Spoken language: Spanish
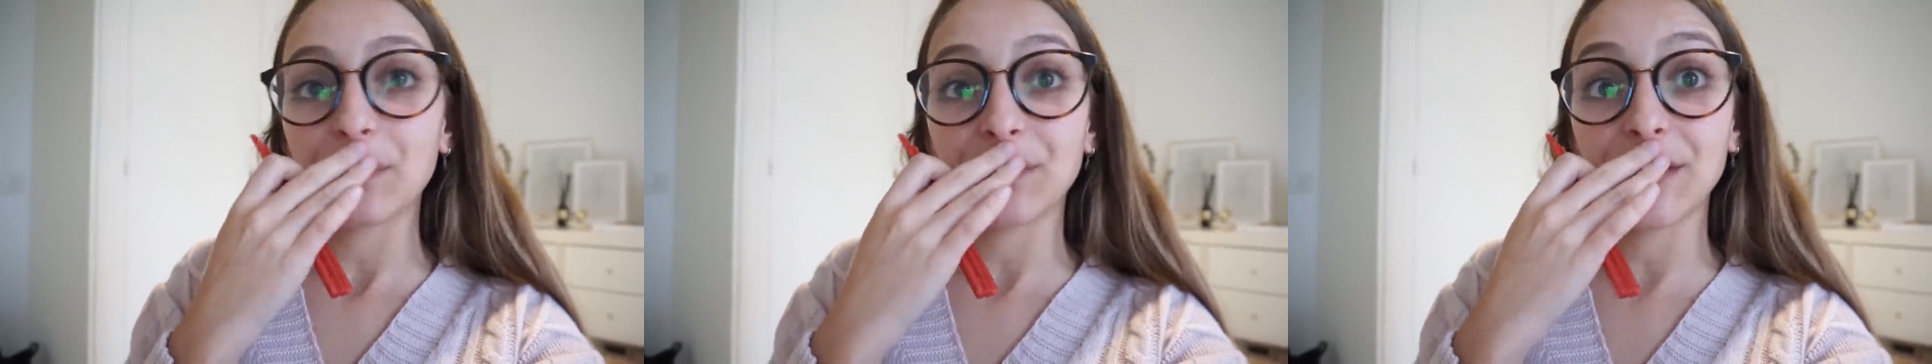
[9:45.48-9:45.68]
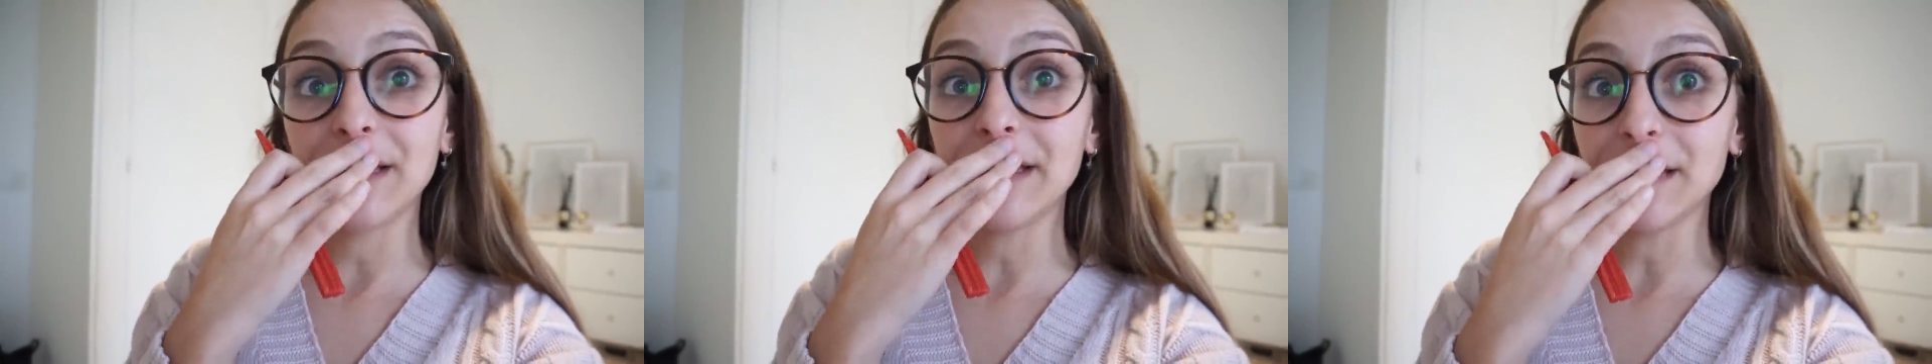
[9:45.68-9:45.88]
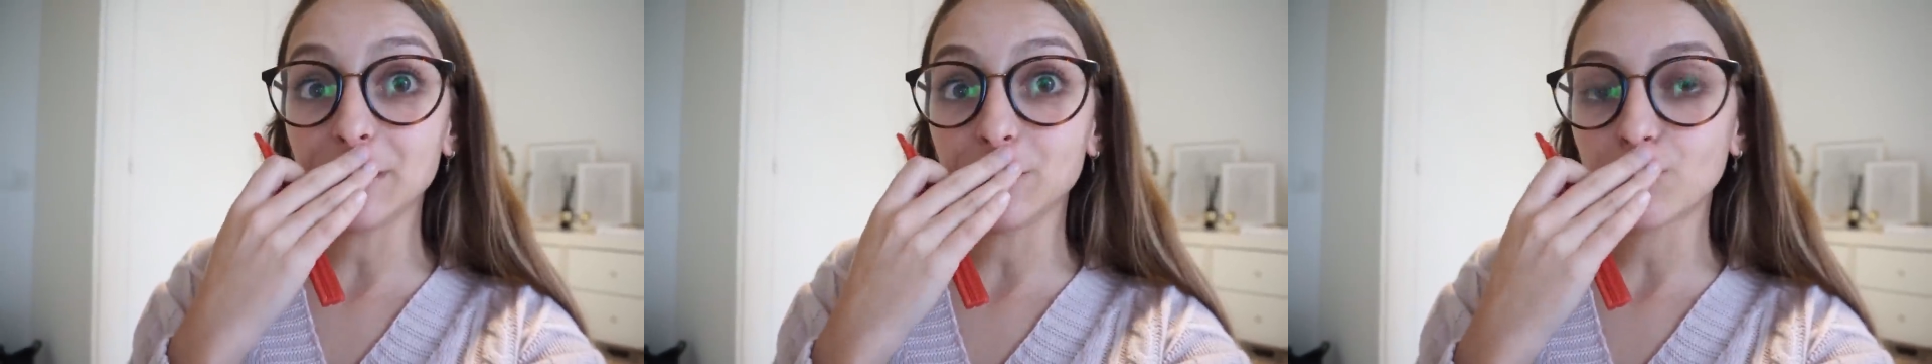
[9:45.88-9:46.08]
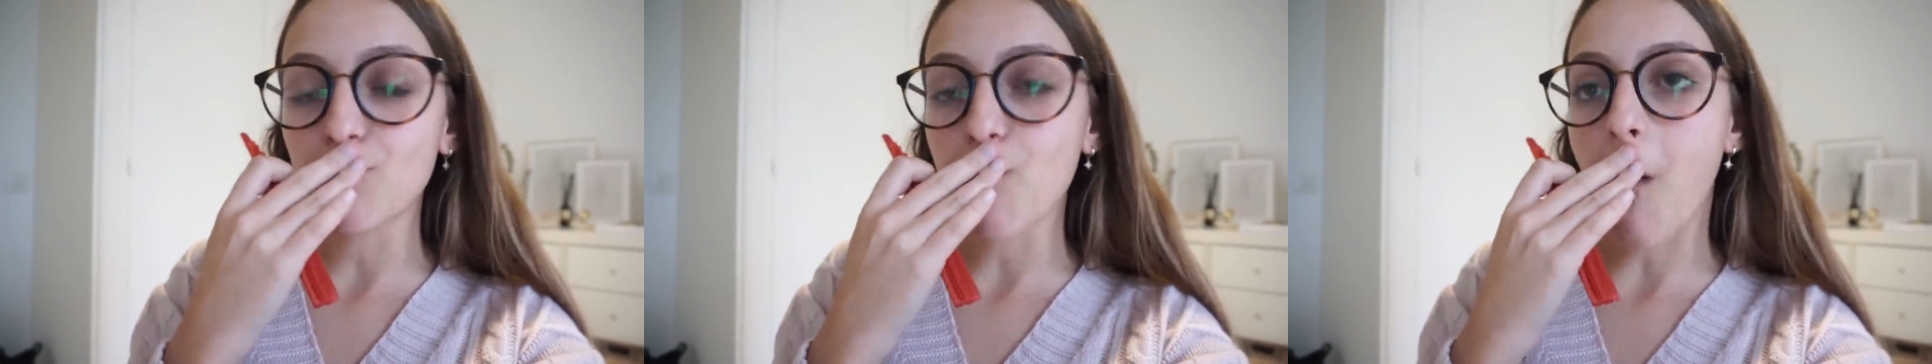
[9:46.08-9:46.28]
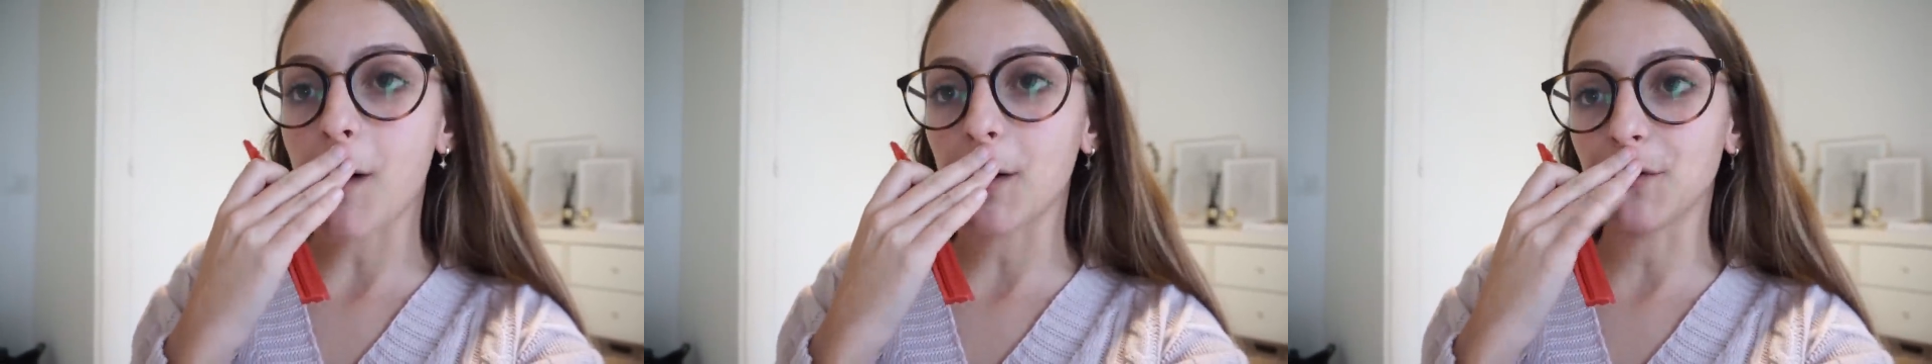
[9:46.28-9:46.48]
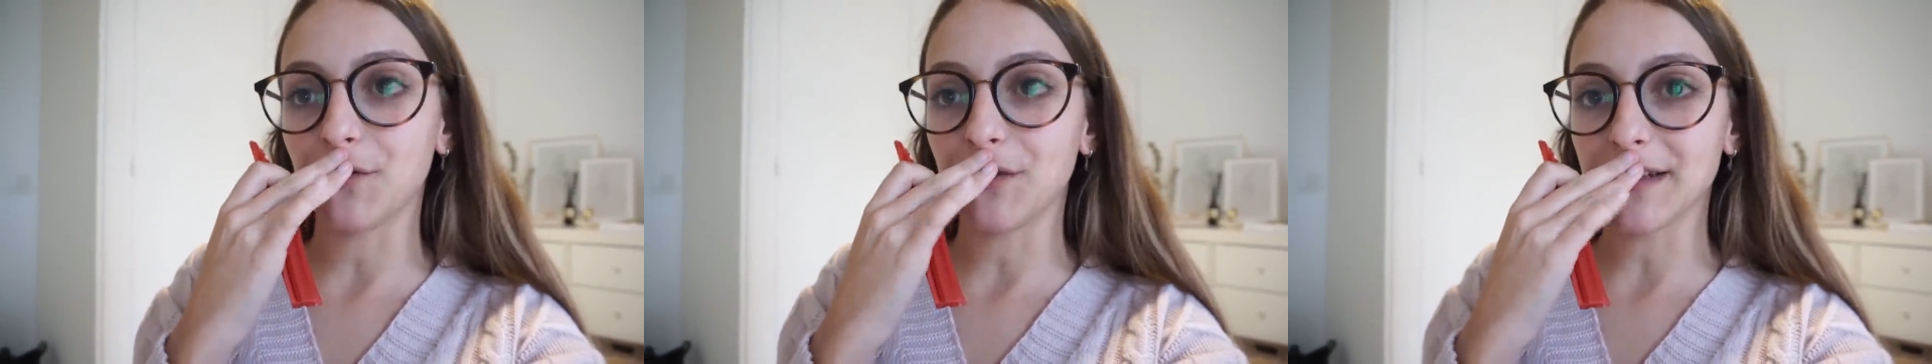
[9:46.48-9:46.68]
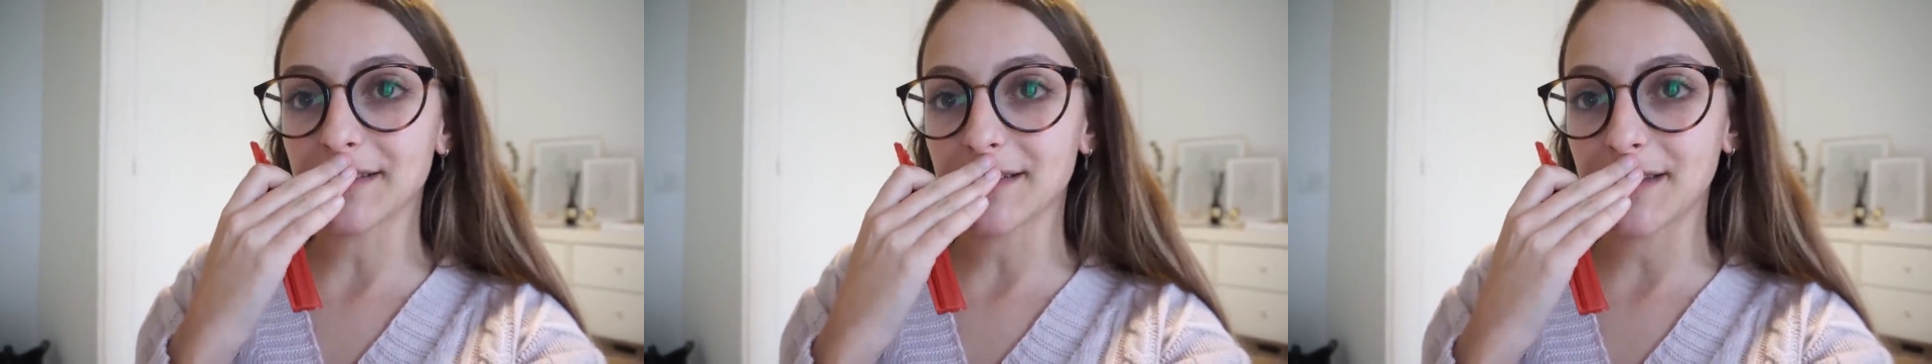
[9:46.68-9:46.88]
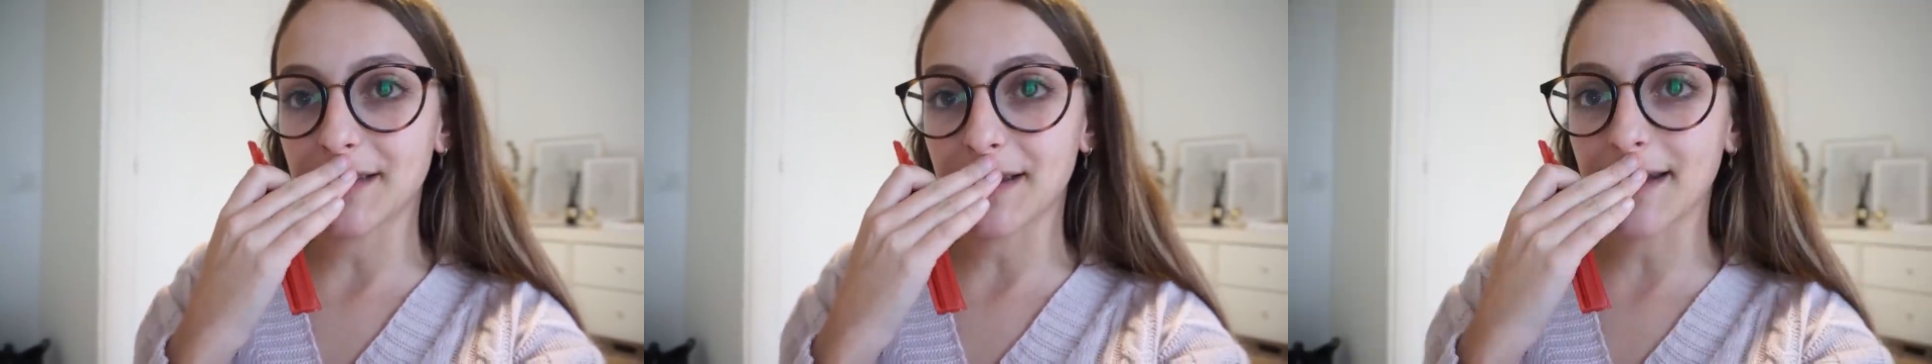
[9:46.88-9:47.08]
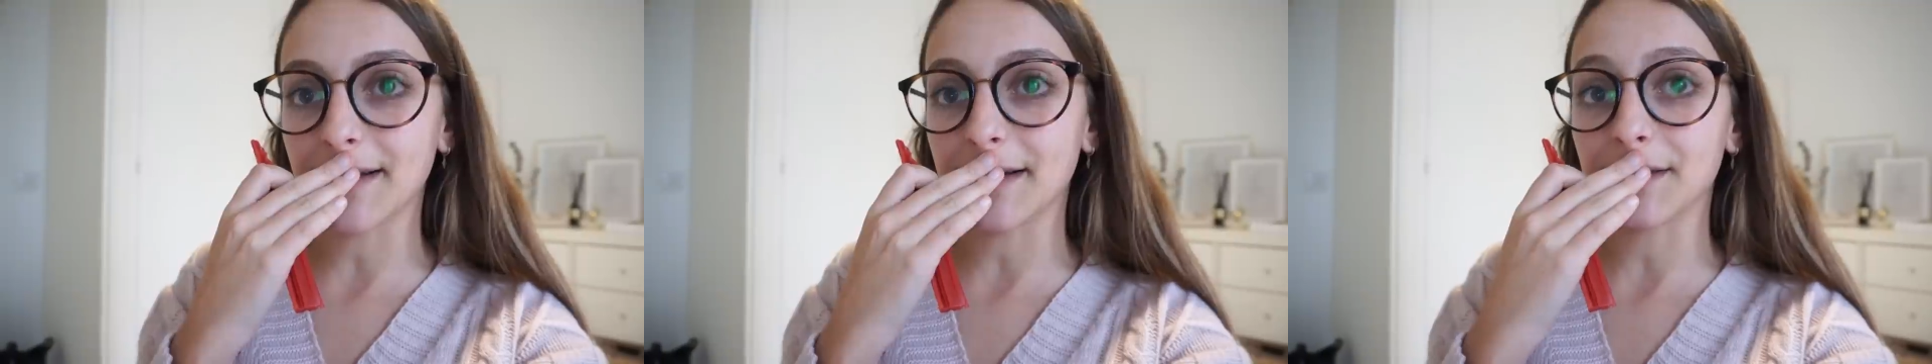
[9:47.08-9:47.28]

y Ah, os voy a enseñar